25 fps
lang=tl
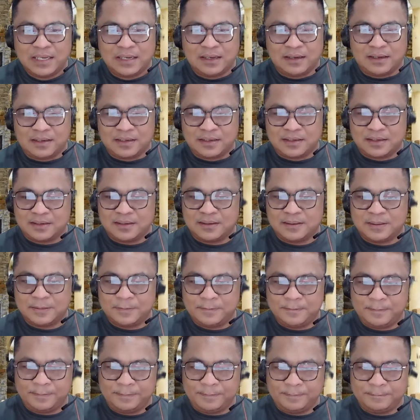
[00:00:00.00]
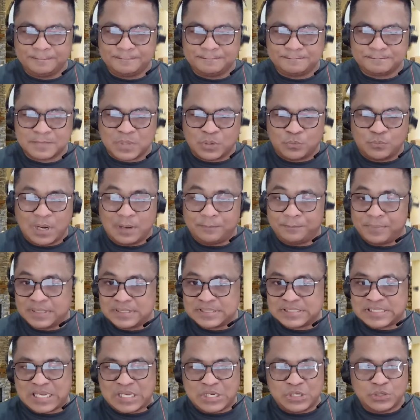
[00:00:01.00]
um kung
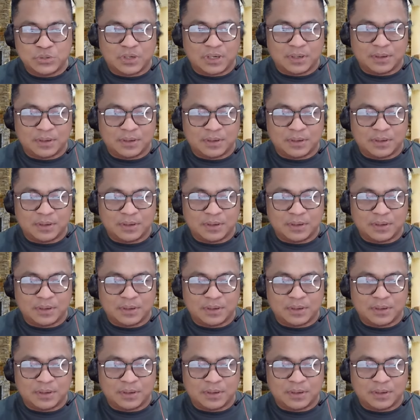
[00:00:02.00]
mapansin niyo